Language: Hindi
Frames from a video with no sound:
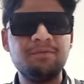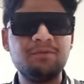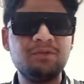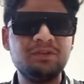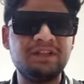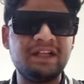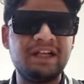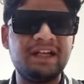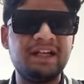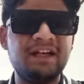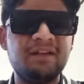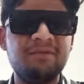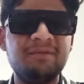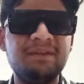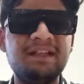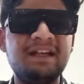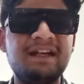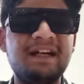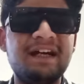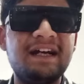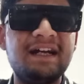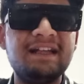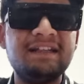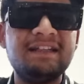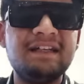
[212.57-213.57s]
आपको टाइगर में
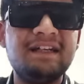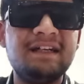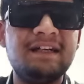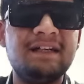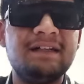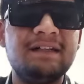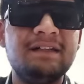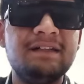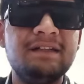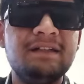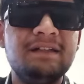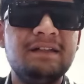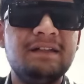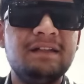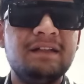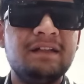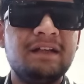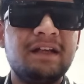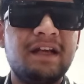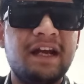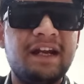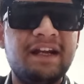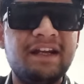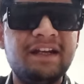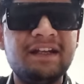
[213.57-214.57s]
दिखाया था
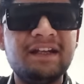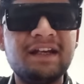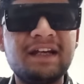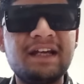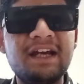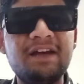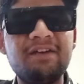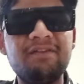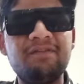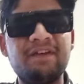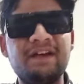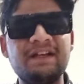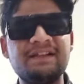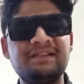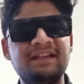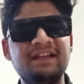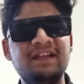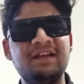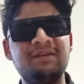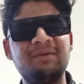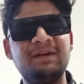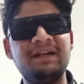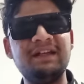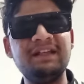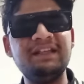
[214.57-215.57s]
कैटरीना कैफ वैसे ही
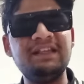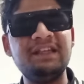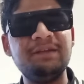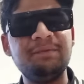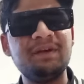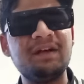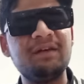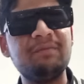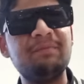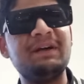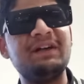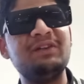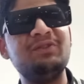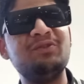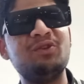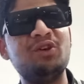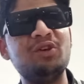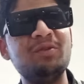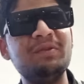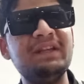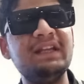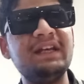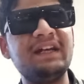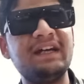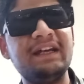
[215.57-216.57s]
हमारी दीपिका पादुकोण
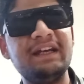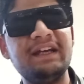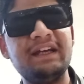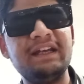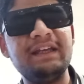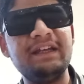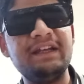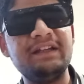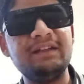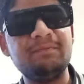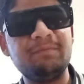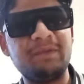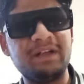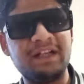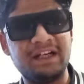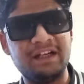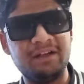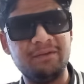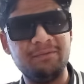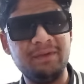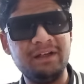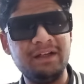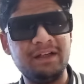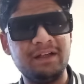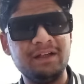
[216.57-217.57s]
भी दिखाई गई हैं
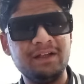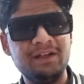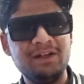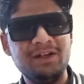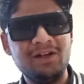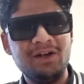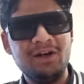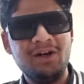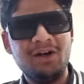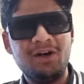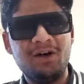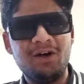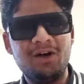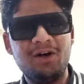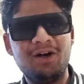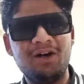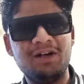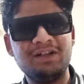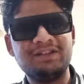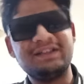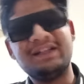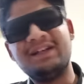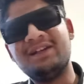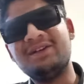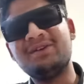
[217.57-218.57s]
पठान में और
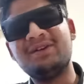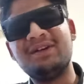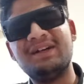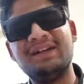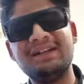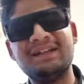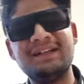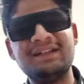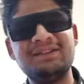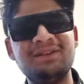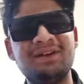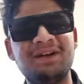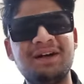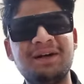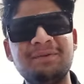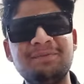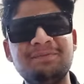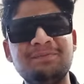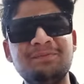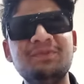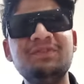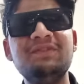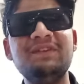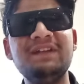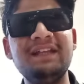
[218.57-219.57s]
शाहरुख खान का तो आप
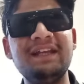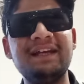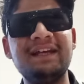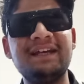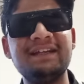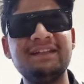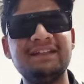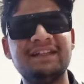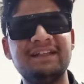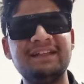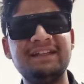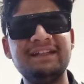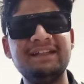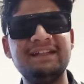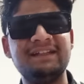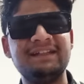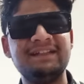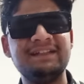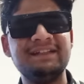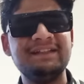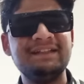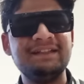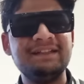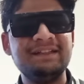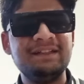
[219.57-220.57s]
मूवी देख के जाने
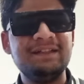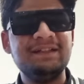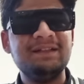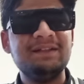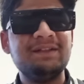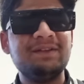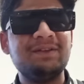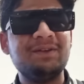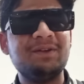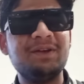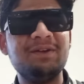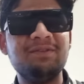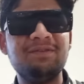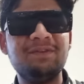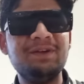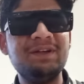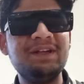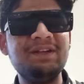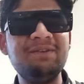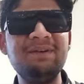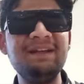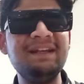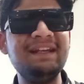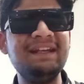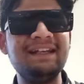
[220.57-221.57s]
क्योंकि वो
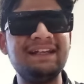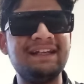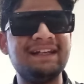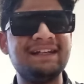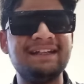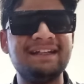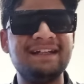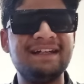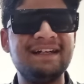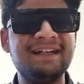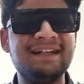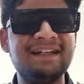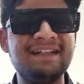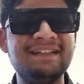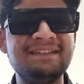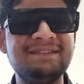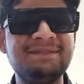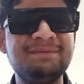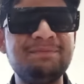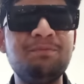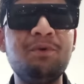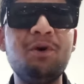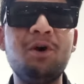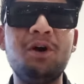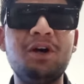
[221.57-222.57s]
रिवील नहीं करना गाइज
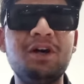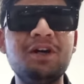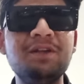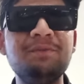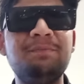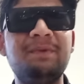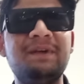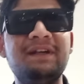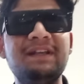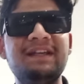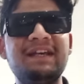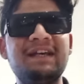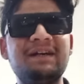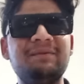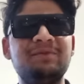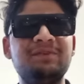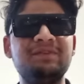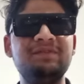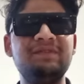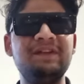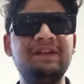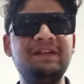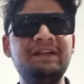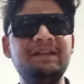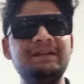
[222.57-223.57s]
बहुत बढ़िया
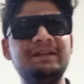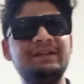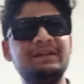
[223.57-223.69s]
मूवी